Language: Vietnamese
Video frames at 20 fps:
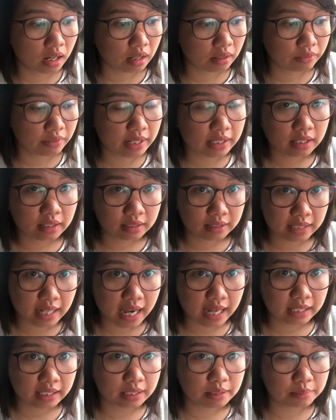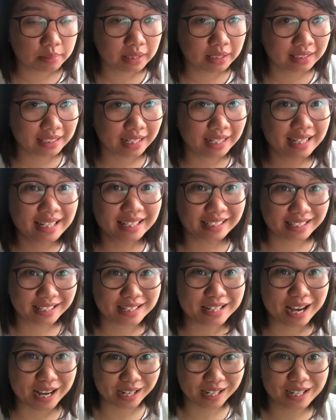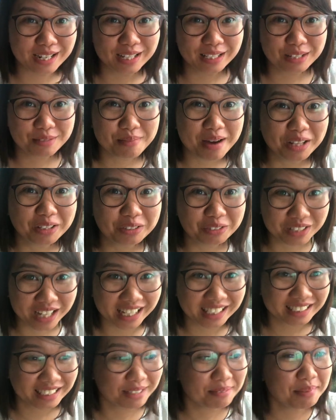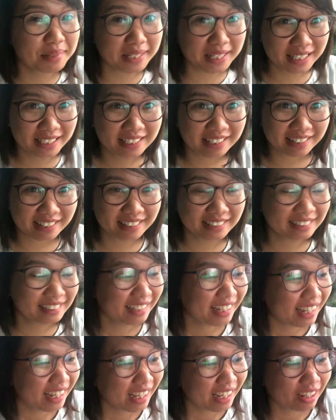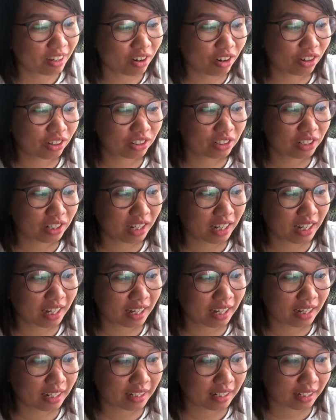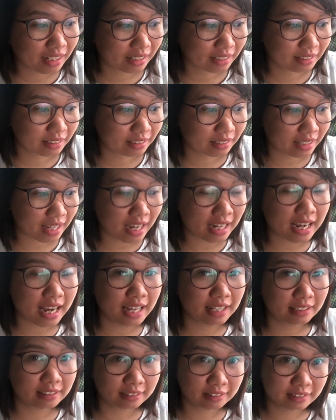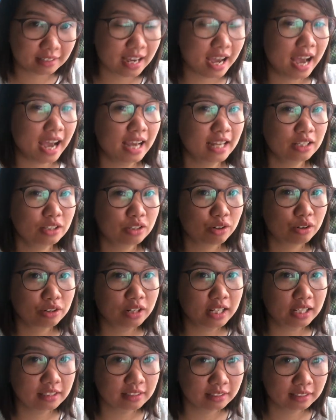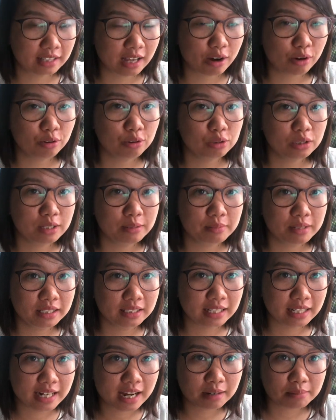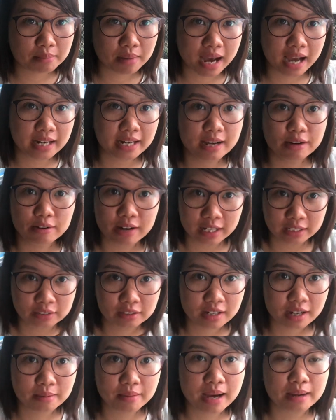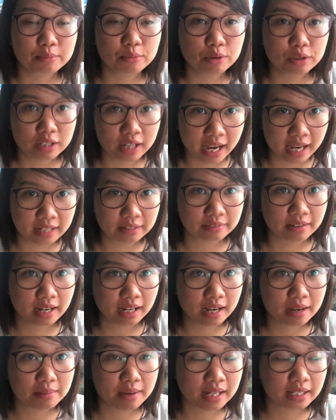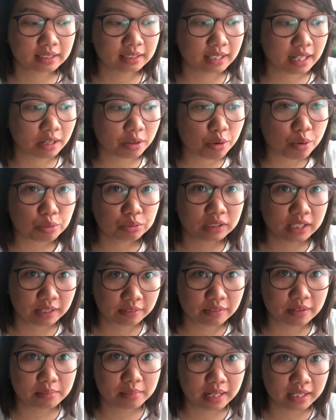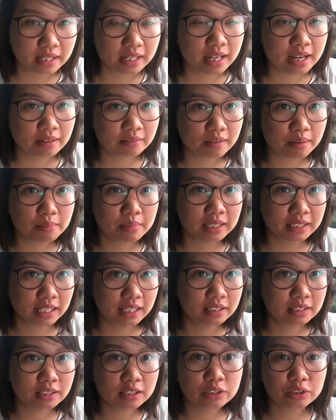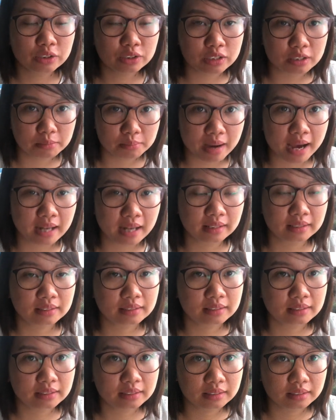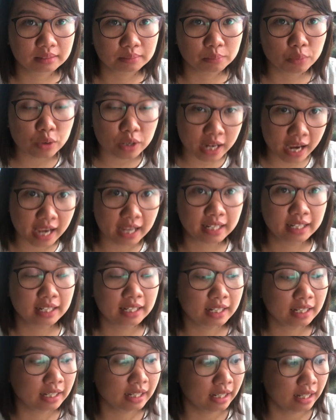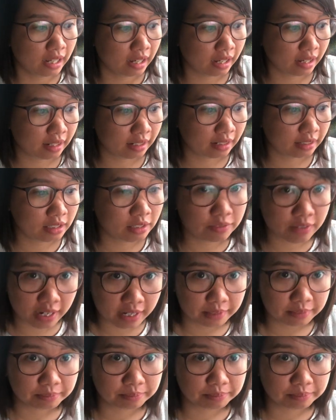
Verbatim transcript: Uh, về thời gian thì mình sẽ nghỉ tất cả các ngày thứ bảy chủ nhật để mình đi chơi. Còn... Uh, các ngày từ thứ hai cho đến thứ sáu thì mình sẽ đăng bài đều đặn cho các bạn mỗi ngày, và các bạn sẽ cùng dịch với mình, và mình sẽ chữa cho từng bạn mỗi ngày. À, như vậy